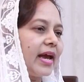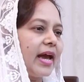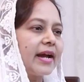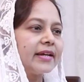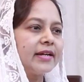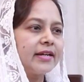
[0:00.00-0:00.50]

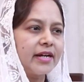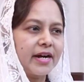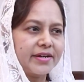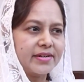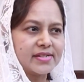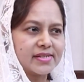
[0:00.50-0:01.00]
హ్యాంగింగ్
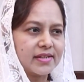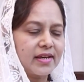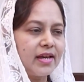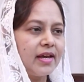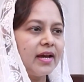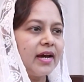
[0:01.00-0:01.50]
గార్డెన్స్
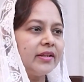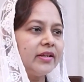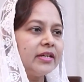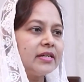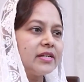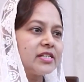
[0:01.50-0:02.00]

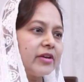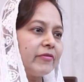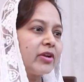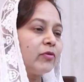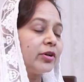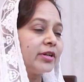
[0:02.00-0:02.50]
అది
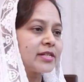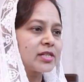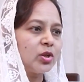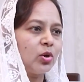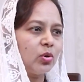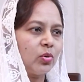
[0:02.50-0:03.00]
సెవెన్
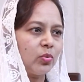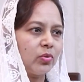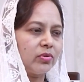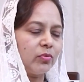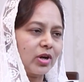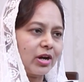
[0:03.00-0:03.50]
వండర్స్లో
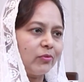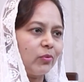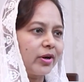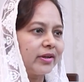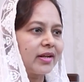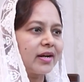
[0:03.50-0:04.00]
ఒక
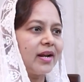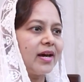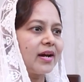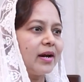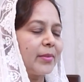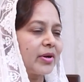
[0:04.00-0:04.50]
వండర్
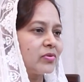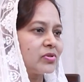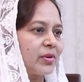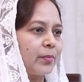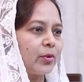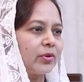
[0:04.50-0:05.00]
లాగా మనం
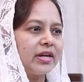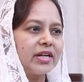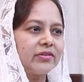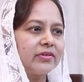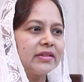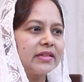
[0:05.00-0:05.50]

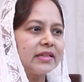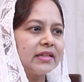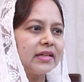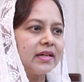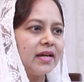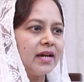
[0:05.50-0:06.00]
చెప్పుకునేటువంటి
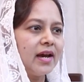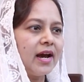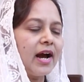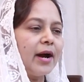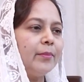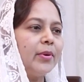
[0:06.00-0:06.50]

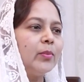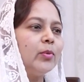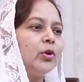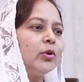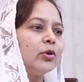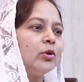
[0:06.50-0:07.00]
ఆ
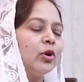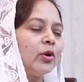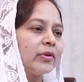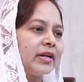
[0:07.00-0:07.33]
బబులోనులో